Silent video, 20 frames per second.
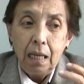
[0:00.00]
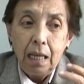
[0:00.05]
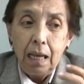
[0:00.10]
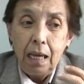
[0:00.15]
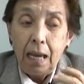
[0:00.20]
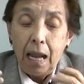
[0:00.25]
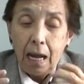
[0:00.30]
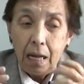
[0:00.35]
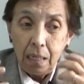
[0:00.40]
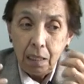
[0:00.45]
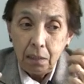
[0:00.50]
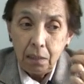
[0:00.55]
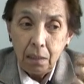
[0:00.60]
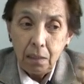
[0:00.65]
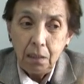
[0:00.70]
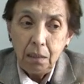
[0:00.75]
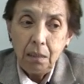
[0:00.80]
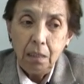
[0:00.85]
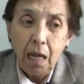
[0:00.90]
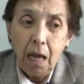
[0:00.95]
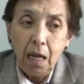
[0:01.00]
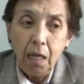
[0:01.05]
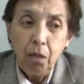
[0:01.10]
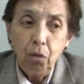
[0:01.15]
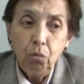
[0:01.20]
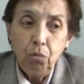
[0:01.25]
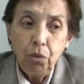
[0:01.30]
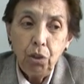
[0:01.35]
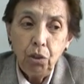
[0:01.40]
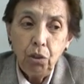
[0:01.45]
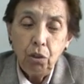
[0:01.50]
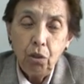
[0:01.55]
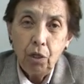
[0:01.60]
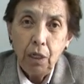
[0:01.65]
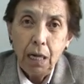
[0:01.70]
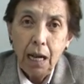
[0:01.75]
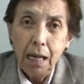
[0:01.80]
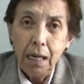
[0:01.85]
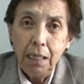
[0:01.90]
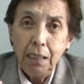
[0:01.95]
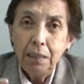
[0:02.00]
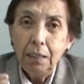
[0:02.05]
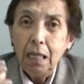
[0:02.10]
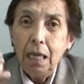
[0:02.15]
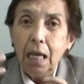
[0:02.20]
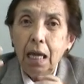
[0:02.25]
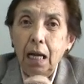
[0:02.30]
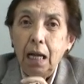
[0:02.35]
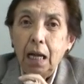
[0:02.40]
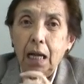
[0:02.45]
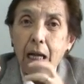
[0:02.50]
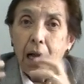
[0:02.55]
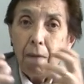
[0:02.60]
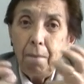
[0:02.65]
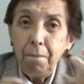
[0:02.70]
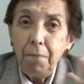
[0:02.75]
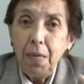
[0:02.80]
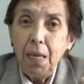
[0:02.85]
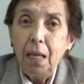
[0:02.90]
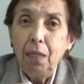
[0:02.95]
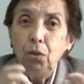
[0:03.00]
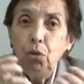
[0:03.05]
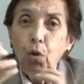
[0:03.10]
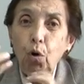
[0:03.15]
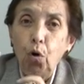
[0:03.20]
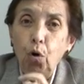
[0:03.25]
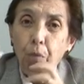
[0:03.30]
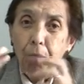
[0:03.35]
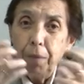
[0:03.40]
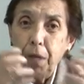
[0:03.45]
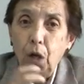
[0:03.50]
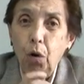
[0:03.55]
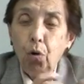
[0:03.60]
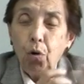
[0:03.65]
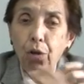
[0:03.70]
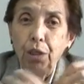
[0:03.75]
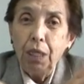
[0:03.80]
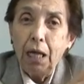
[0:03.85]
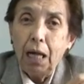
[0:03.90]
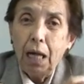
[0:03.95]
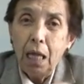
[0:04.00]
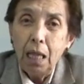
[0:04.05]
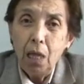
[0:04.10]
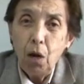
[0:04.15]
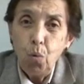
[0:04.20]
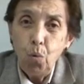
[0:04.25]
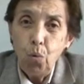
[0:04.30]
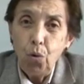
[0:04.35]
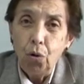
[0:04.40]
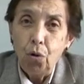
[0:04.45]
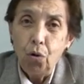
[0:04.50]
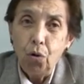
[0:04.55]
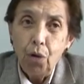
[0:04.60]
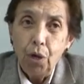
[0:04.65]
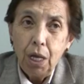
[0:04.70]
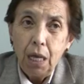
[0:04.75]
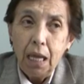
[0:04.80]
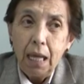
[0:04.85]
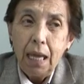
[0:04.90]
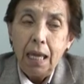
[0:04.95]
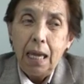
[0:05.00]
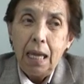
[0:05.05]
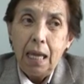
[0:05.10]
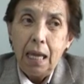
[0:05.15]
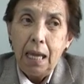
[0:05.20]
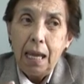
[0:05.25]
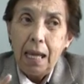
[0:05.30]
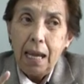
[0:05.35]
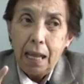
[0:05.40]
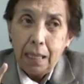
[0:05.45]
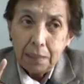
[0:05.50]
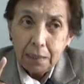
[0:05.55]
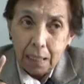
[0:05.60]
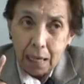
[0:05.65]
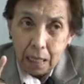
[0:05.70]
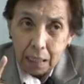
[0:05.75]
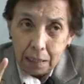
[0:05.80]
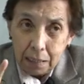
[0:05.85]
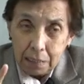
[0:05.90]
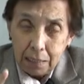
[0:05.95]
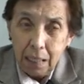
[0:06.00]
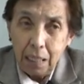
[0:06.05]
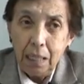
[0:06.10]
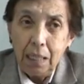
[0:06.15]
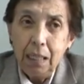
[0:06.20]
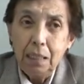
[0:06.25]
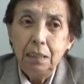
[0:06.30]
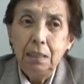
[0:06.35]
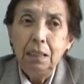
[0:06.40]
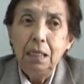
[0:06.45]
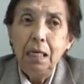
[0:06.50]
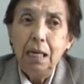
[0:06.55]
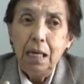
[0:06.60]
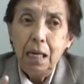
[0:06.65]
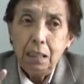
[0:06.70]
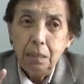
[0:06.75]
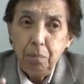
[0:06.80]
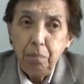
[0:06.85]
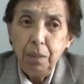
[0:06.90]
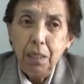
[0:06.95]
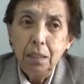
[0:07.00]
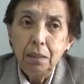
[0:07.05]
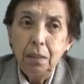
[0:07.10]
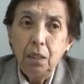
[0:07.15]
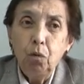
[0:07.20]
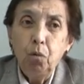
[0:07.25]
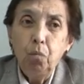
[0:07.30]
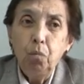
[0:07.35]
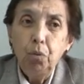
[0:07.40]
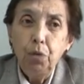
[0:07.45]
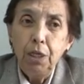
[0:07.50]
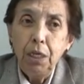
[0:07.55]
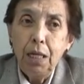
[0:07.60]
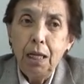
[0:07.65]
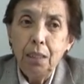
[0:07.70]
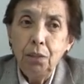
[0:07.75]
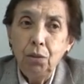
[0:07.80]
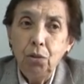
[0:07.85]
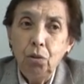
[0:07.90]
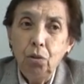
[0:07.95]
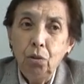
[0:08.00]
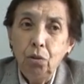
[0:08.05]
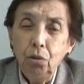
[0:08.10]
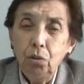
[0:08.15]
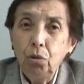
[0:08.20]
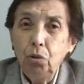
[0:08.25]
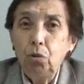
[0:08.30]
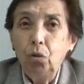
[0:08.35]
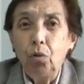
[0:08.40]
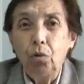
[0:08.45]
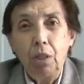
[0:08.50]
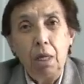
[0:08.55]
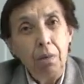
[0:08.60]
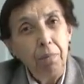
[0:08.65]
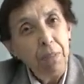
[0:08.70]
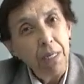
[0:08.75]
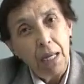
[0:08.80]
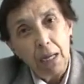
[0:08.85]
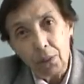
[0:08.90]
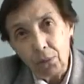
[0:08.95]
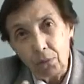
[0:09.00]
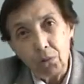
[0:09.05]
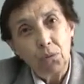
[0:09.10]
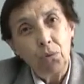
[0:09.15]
las necesidades nutricionales cambiando lo mejor de cada uno. Las carreteras y las vías de comunicación todavía no